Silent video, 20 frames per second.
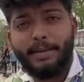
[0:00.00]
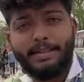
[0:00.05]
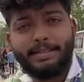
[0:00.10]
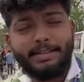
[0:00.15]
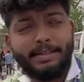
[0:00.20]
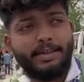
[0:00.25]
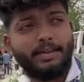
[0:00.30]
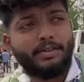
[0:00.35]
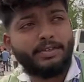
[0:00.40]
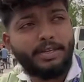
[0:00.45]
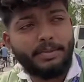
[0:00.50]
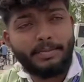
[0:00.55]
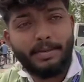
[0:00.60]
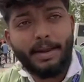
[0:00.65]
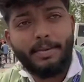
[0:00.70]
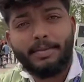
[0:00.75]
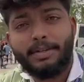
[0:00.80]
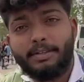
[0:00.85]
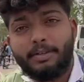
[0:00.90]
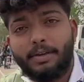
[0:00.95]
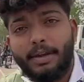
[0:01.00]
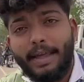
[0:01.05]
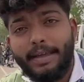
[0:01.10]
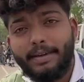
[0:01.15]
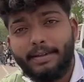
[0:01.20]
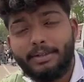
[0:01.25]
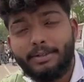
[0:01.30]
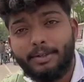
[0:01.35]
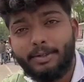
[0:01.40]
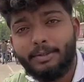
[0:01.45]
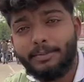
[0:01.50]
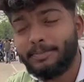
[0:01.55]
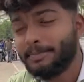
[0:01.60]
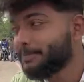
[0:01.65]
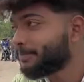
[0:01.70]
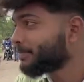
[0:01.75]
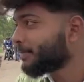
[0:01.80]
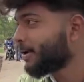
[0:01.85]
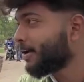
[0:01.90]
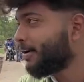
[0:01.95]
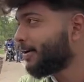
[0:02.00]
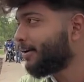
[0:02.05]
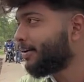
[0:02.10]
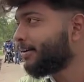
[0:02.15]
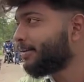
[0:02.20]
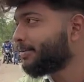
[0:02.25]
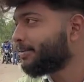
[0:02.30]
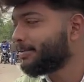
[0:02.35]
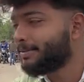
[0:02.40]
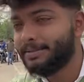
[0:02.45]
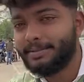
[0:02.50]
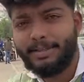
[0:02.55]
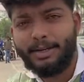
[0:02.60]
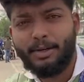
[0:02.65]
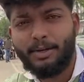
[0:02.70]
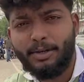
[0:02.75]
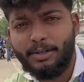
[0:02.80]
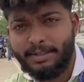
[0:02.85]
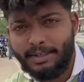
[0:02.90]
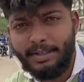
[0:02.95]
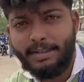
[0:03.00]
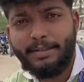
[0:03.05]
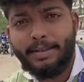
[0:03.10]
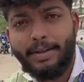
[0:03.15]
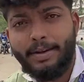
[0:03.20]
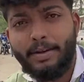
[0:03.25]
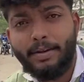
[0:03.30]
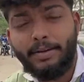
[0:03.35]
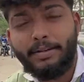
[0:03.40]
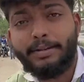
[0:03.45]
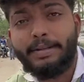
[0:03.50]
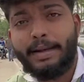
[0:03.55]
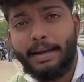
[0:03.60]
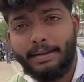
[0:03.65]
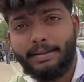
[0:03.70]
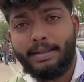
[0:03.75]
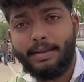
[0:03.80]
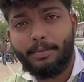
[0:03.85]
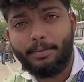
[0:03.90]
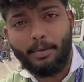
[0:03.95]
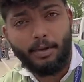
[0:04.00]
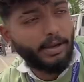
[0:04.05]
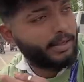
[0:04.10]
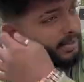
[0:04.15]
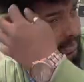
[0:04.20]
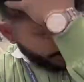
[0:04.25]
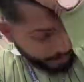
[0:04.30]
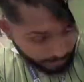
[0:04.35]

चैनल को सब्सक्राइब कर दो लाइक कर दो और चलो चलते हैं और दिखाते हैं आपको आज का